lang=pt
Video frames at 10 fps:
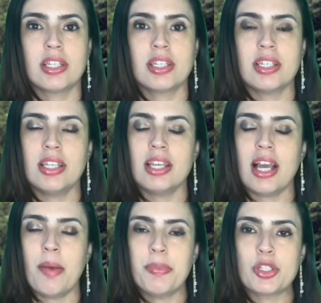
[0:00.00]
que
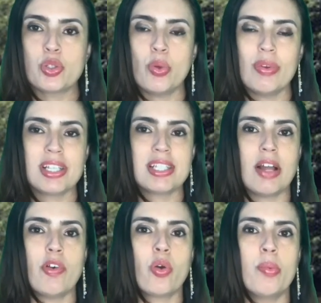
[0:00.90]
a pessoa que
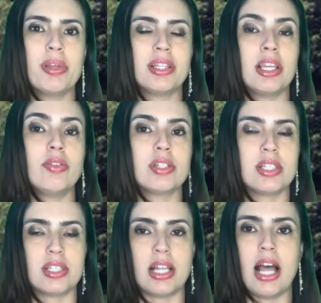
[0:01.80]
estava cometendo
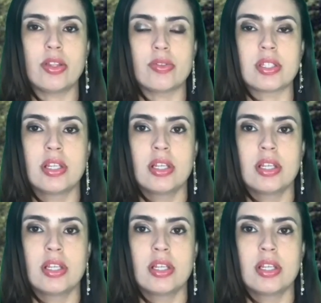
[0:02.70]
esses atos